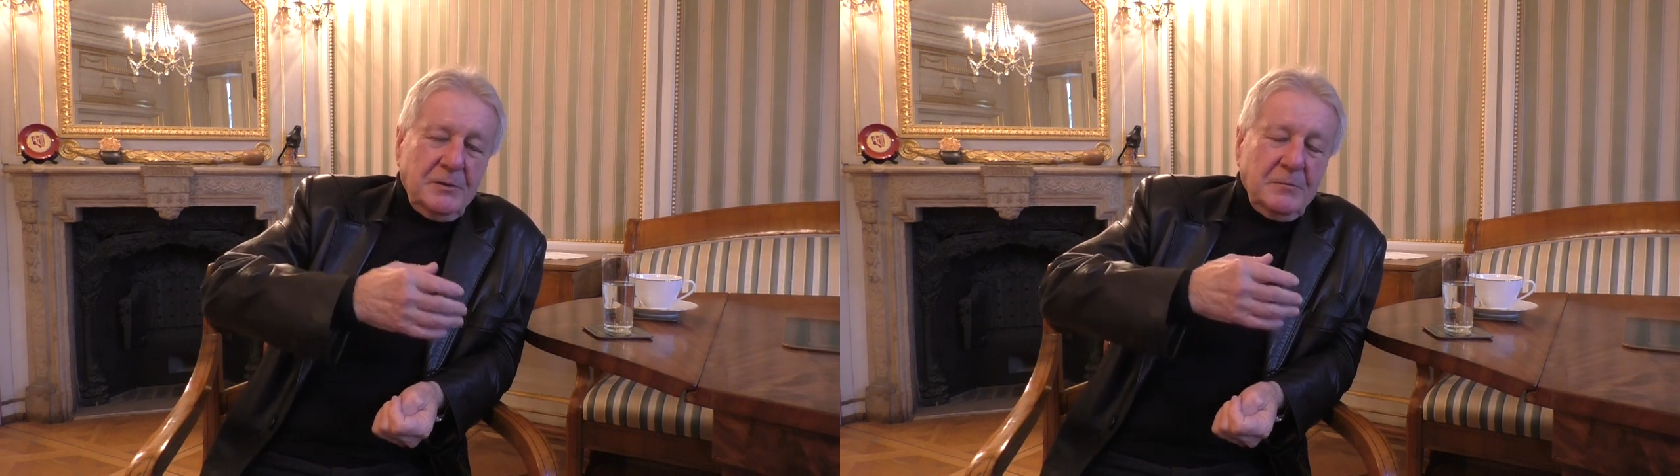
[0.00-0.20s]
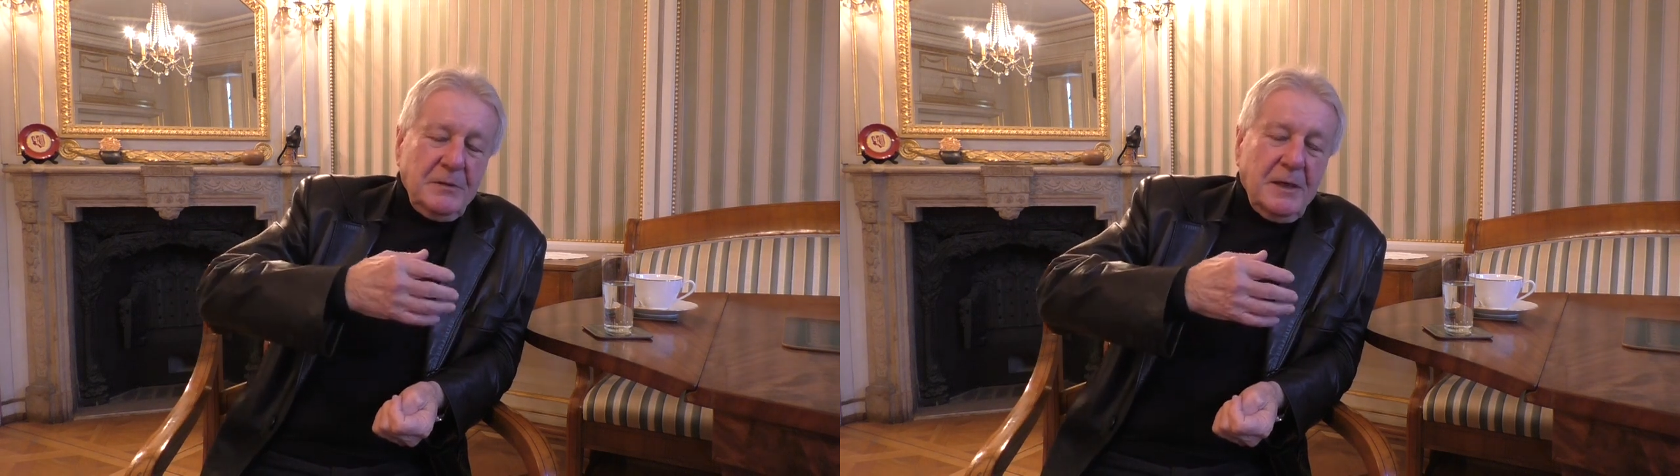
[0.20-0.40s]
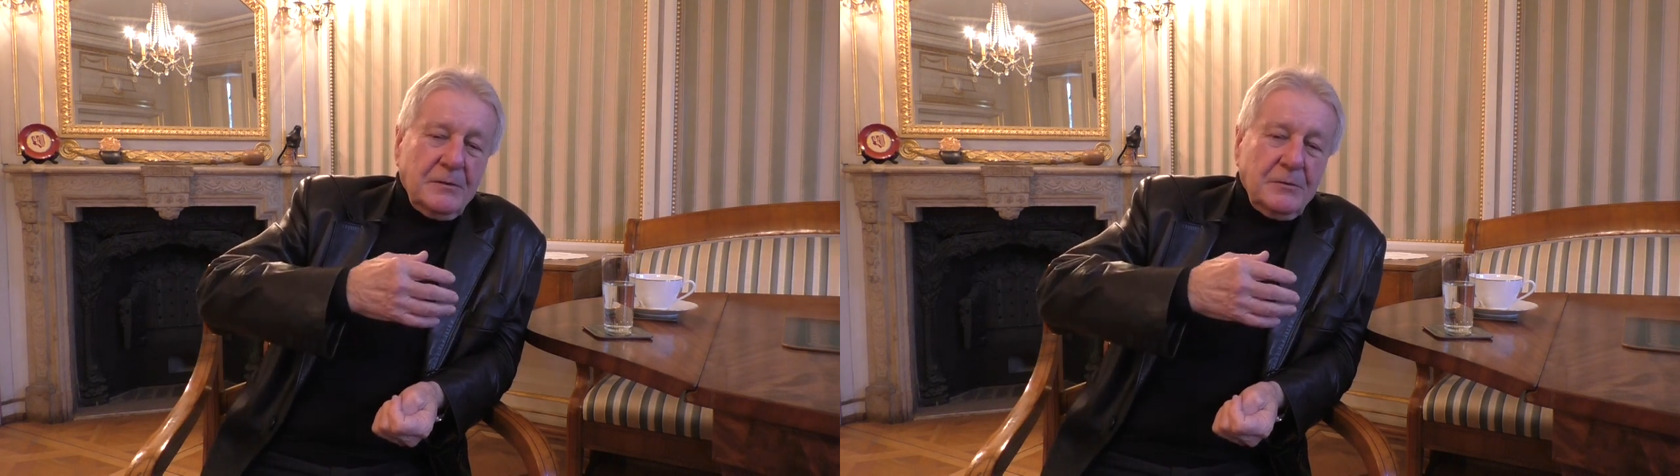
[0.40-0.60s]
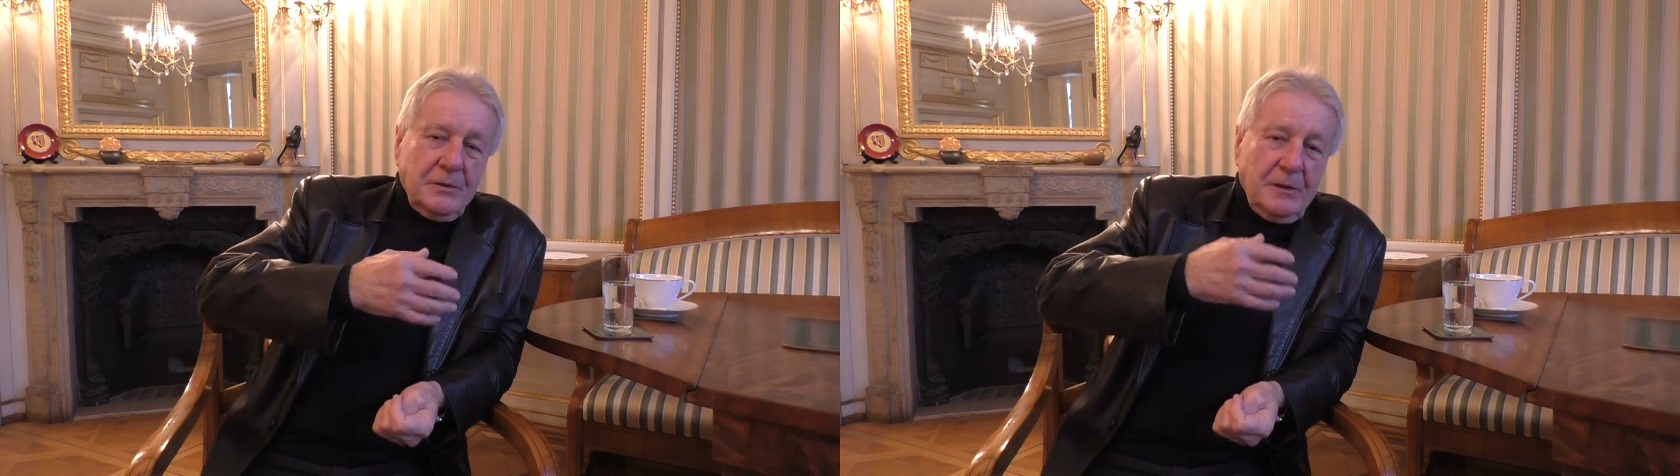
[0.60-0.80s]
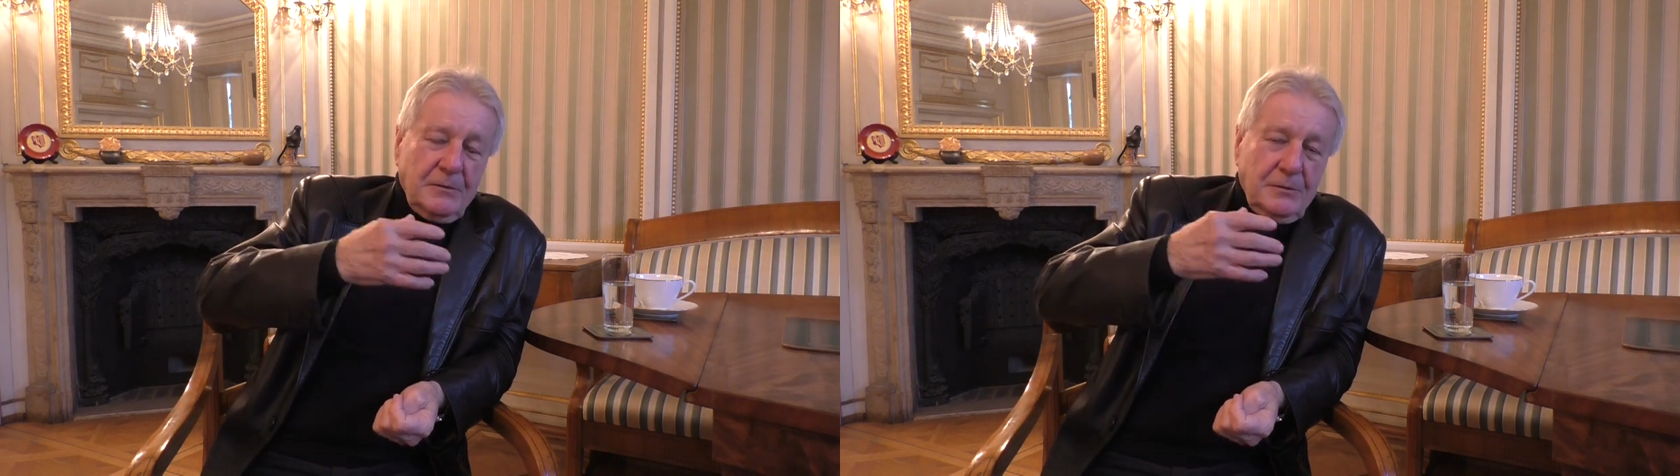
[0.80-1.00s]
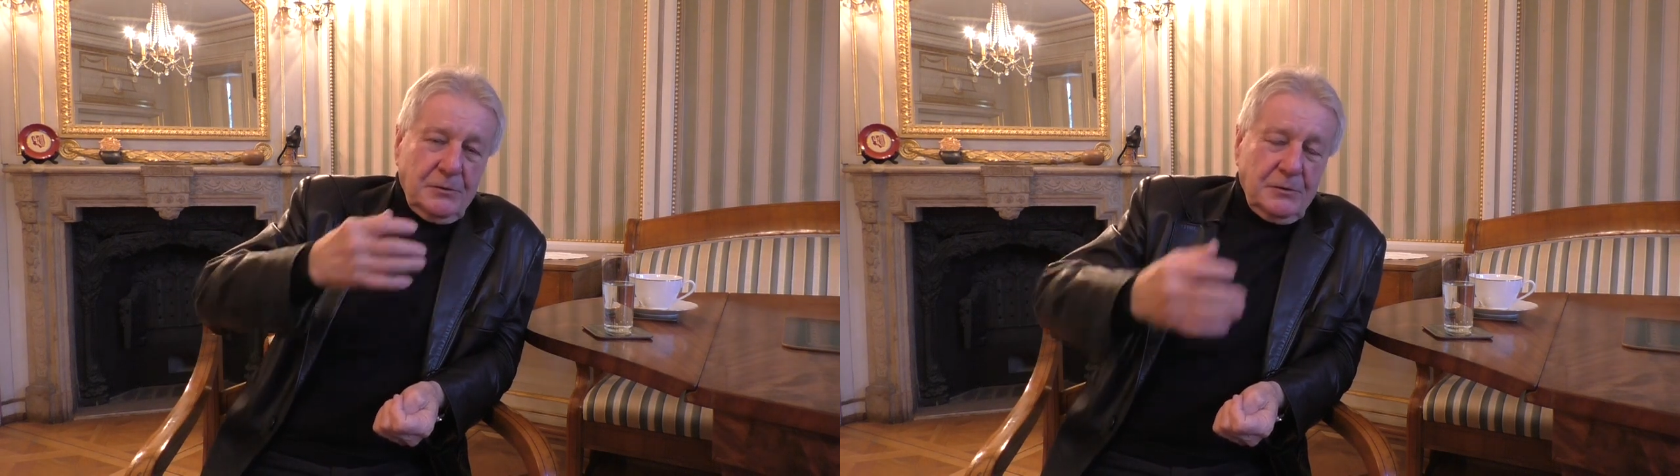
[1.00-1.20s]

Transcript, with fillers: żeby jakoś takoś